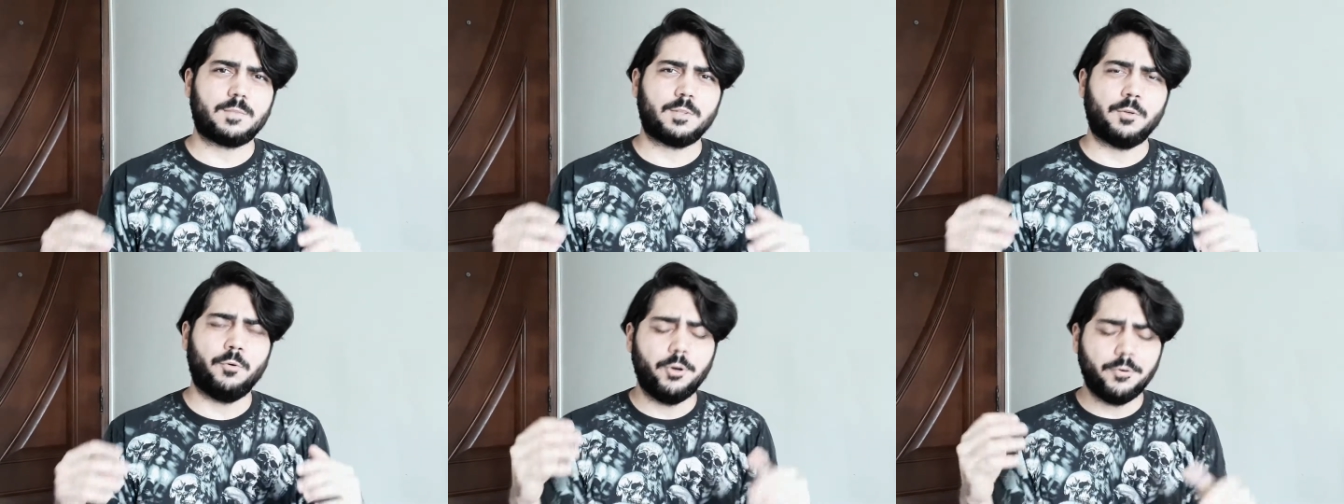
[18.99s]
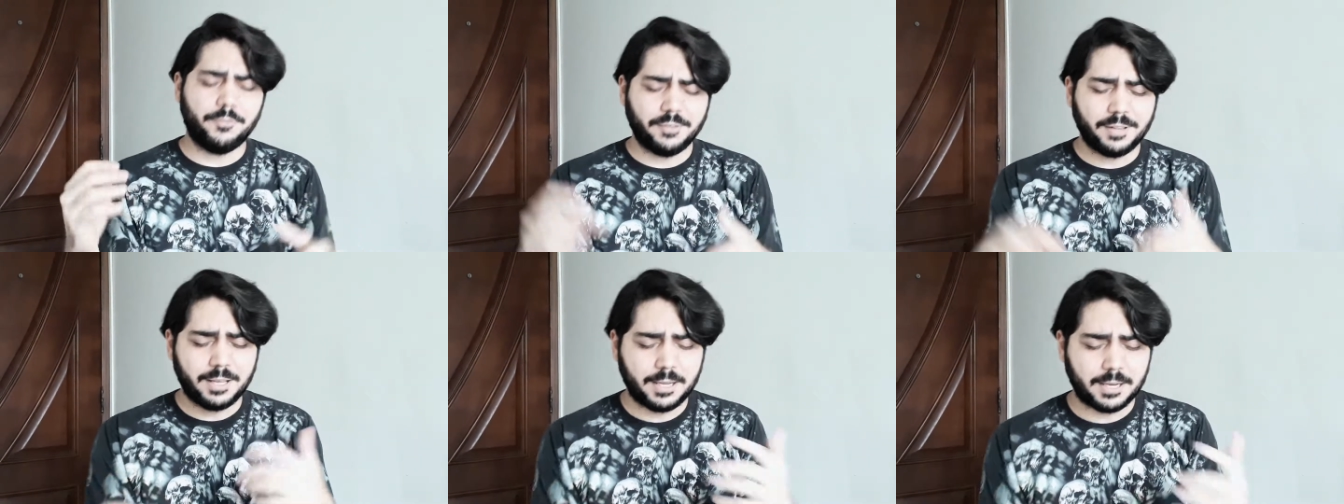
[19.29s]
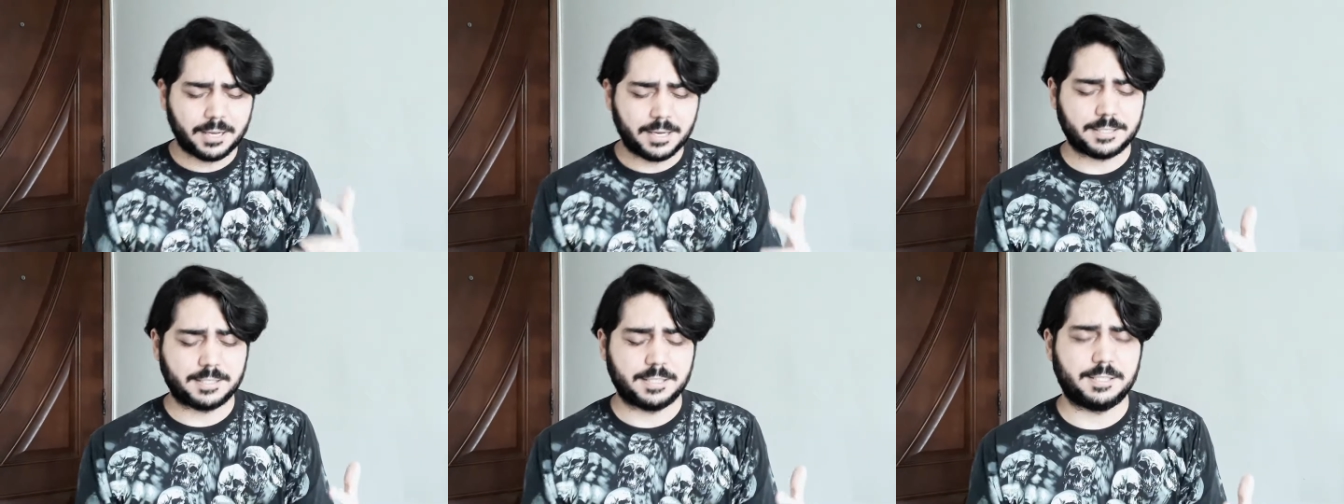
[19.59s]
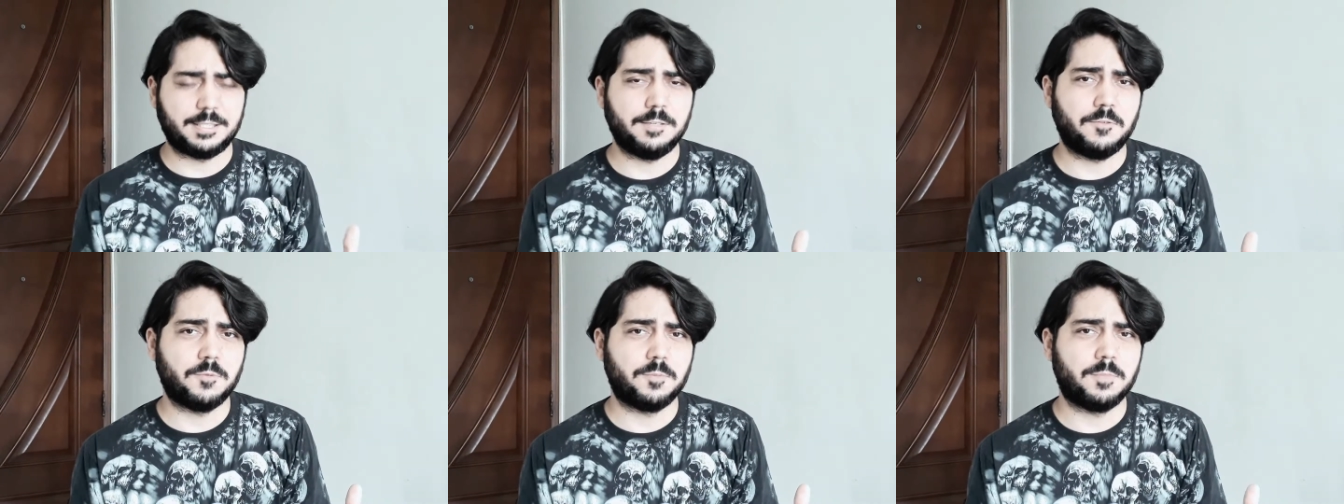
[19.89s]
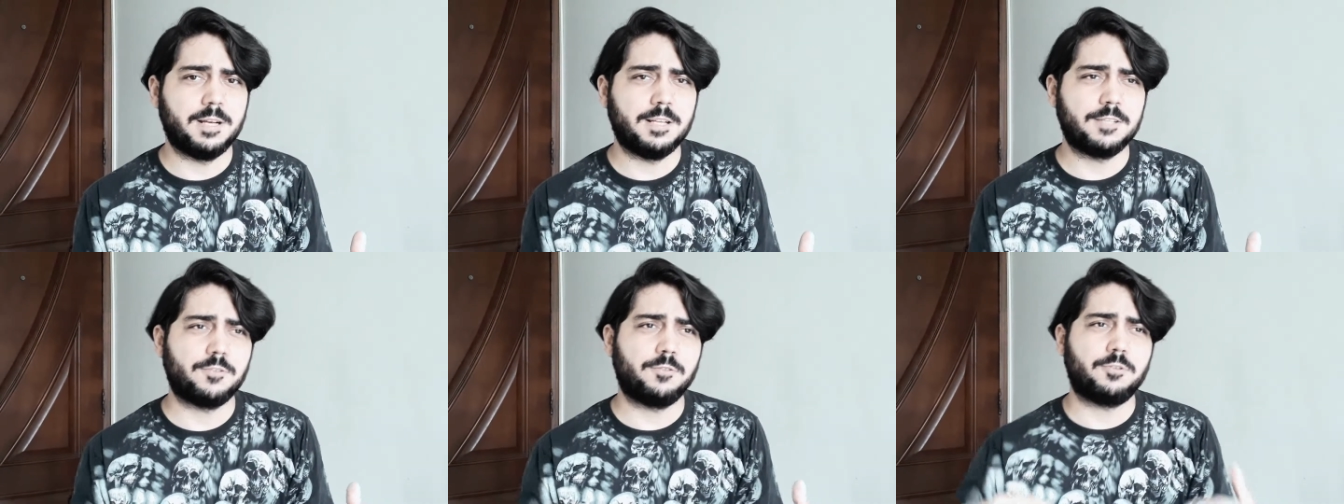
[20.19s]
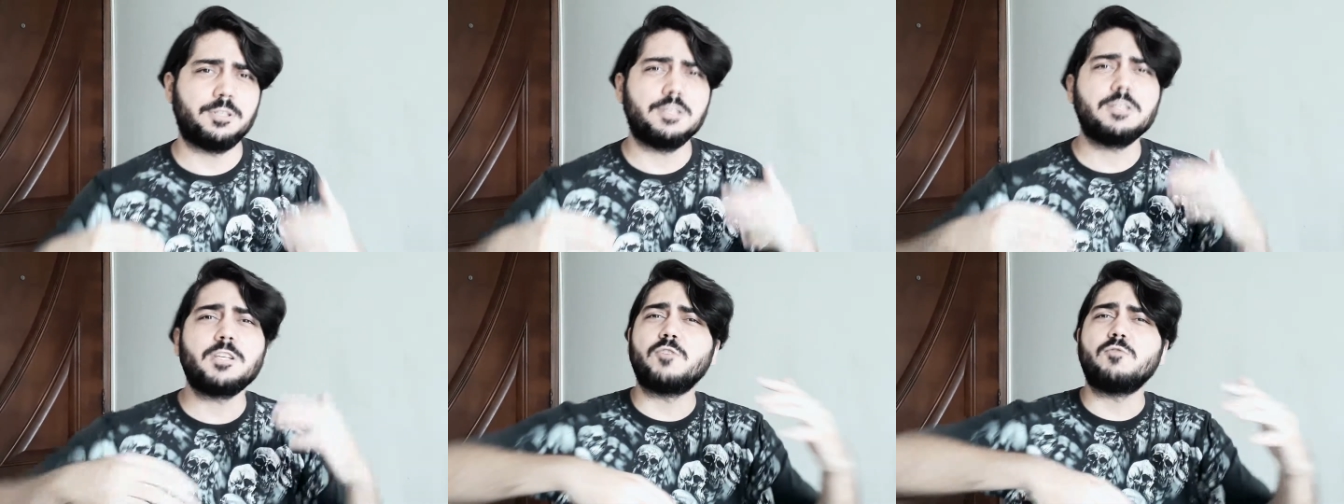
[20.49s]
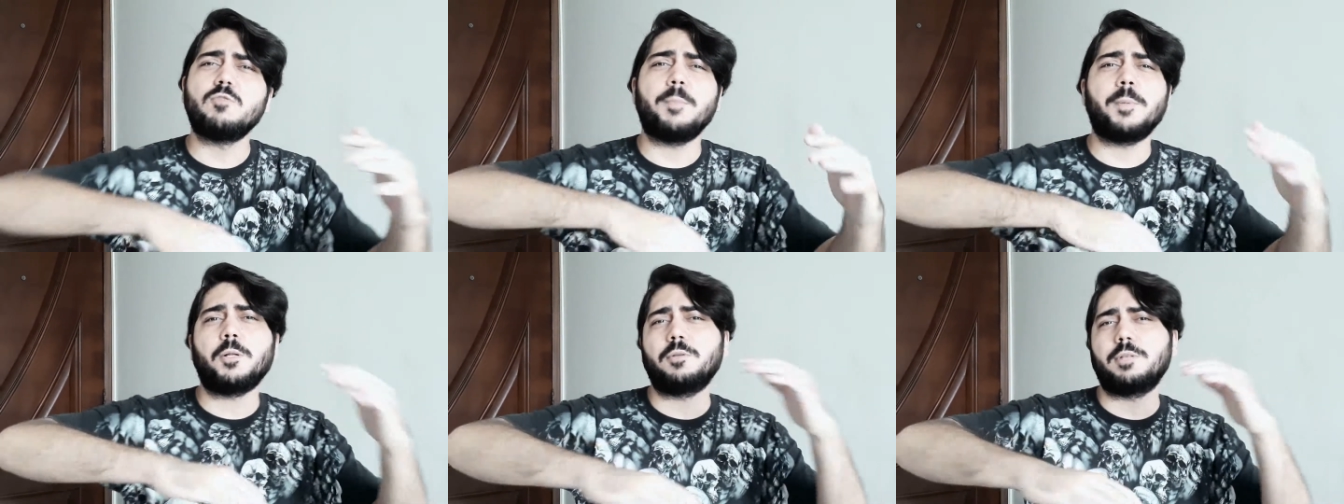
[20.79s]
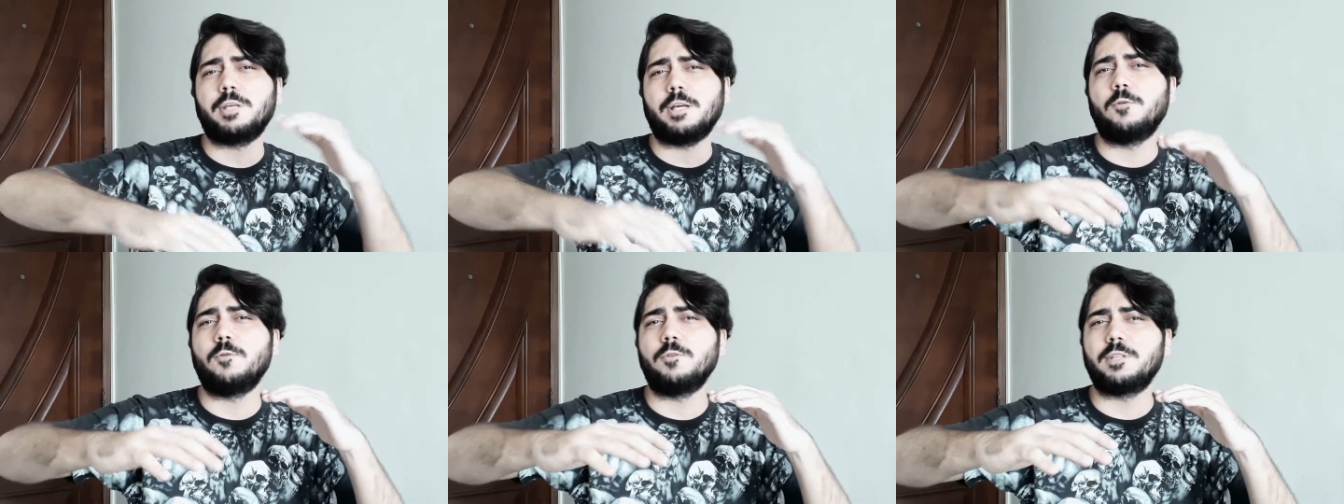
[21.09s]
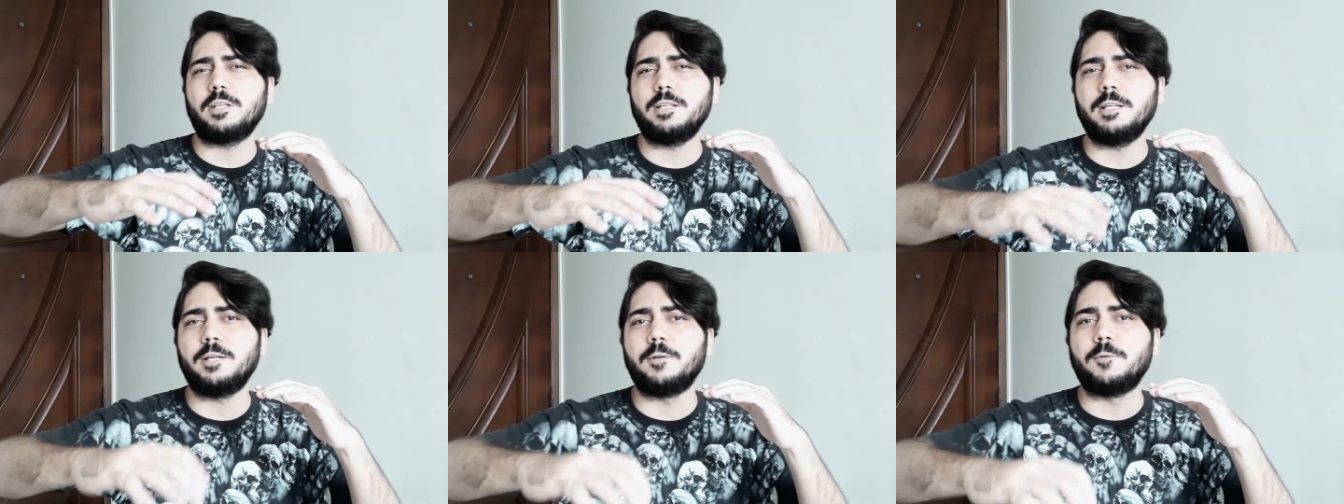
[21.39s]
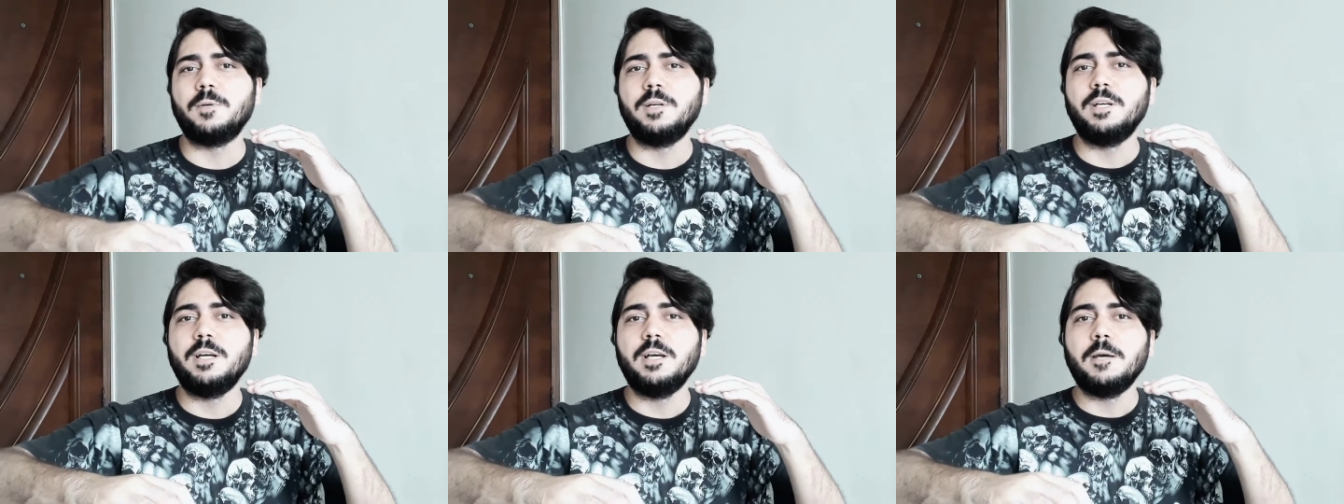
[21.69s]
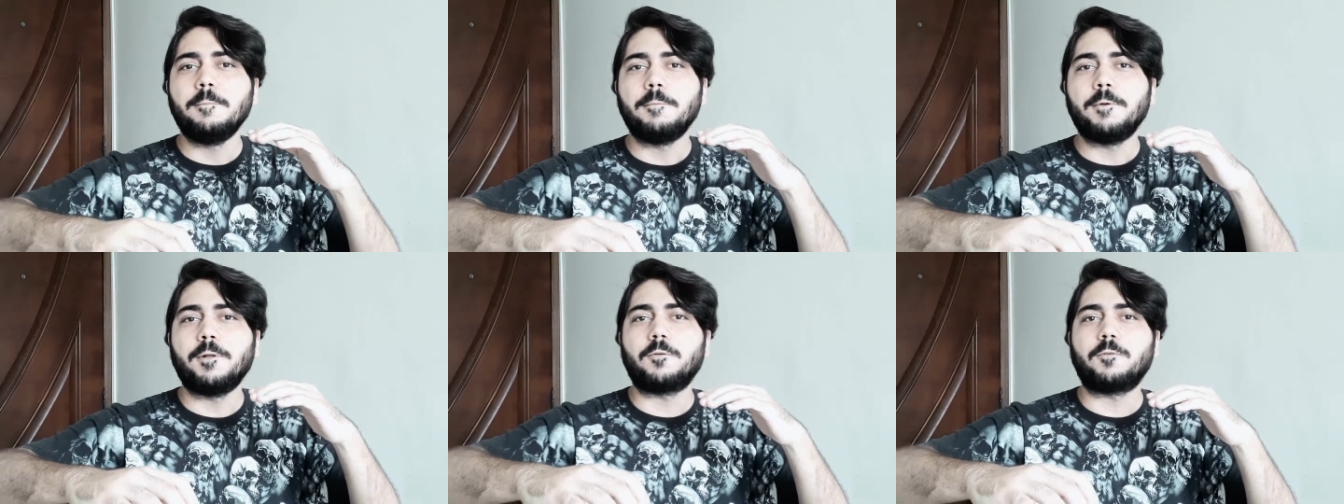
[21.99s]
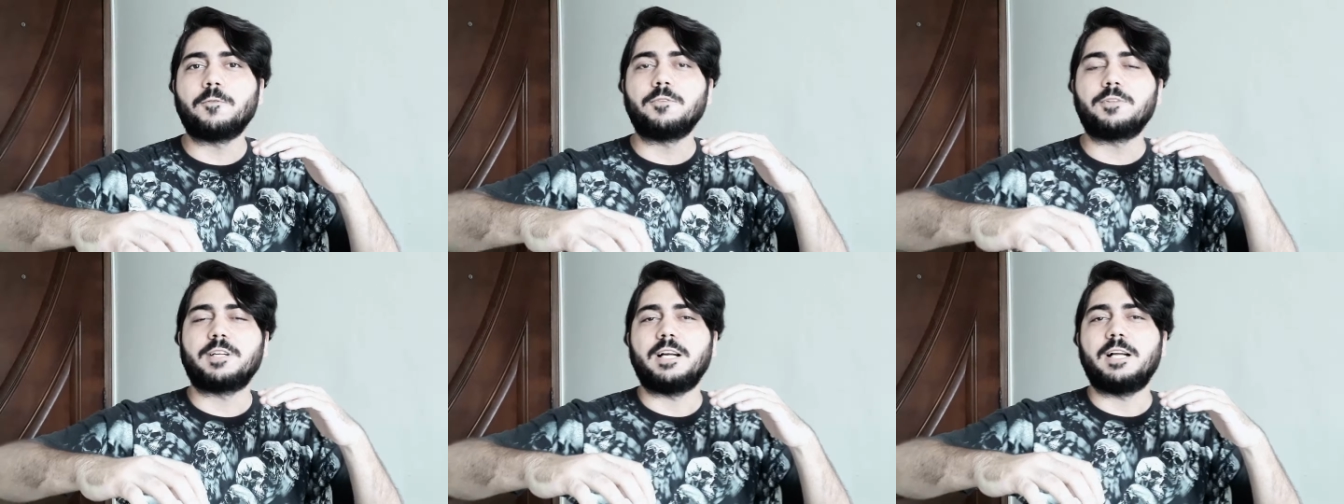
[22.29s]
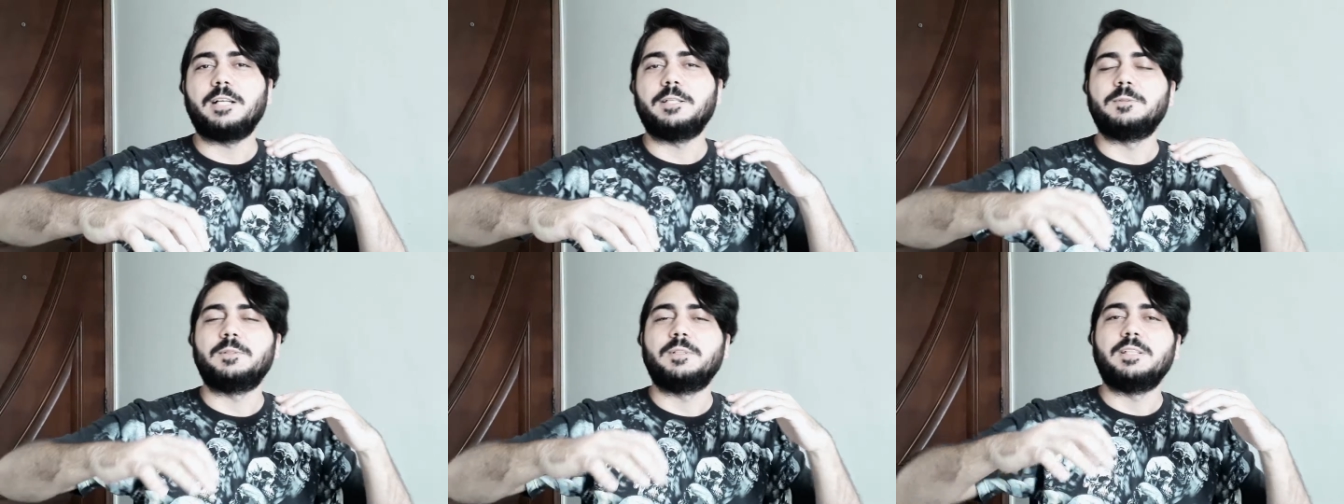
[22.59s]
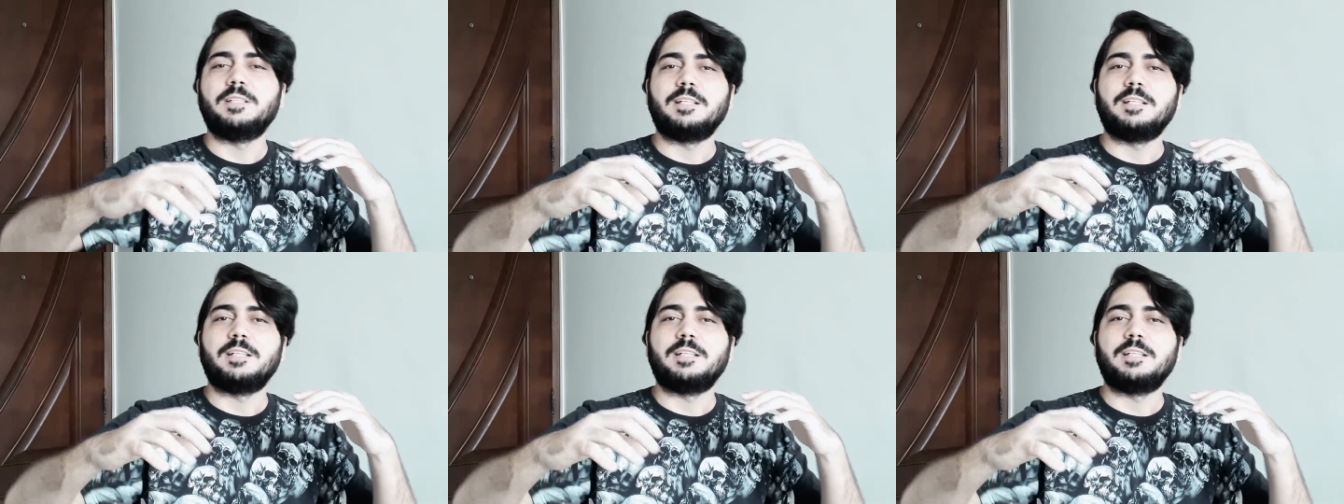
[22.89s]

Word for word: Quando eu falar essas 5 bandas, eu não estou dizendo que uma é melhor do que a outra não, pelo contrário.